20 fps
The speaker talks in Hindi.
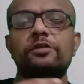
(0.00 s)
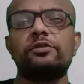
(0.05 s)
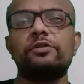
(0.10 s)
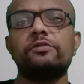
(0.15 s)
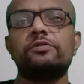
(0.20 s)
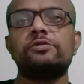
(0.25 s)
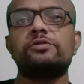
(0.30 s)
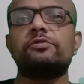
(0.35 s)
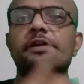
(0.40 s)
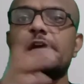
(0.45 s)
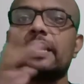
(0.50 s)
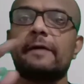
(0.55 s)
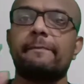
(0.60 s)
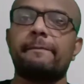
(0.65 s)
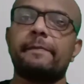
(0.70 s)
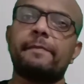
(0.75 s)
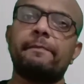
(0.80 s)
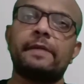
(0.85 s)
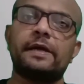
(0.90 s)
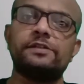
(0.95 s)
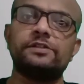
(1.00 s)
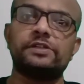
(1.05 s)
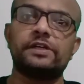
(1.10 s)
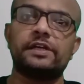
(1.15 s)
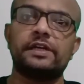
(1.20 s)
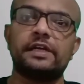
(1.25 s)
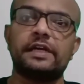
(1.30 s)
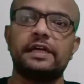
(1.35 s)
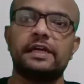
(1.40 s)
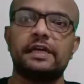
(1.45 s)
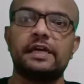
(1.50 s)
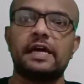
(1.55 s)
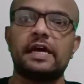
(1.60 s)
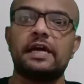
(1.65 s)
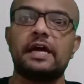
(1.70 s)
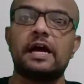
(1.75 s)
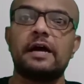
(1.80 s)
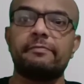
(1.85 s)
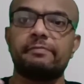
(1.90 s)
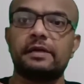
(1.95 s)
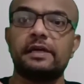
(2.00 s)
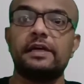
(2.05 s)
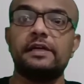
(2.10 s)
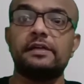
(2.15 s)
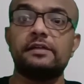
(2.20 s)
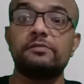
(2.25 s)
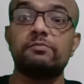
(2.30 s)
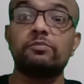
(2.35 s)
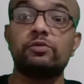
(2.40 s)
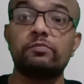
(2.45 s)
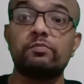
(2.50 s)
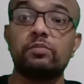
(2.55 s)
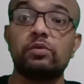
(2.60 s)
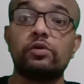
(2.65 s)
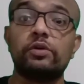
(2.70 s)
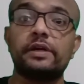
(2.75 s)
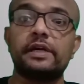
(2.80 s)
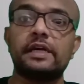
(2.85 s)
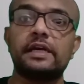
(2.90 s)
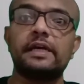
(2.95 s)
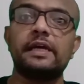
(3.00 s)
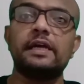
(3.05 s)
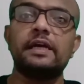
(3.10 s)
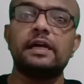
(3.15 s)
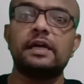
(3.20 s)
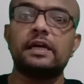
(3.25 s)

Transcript: तो उसको यहाँ पे मेंशन नहीं किया है आपकी बोर्ड की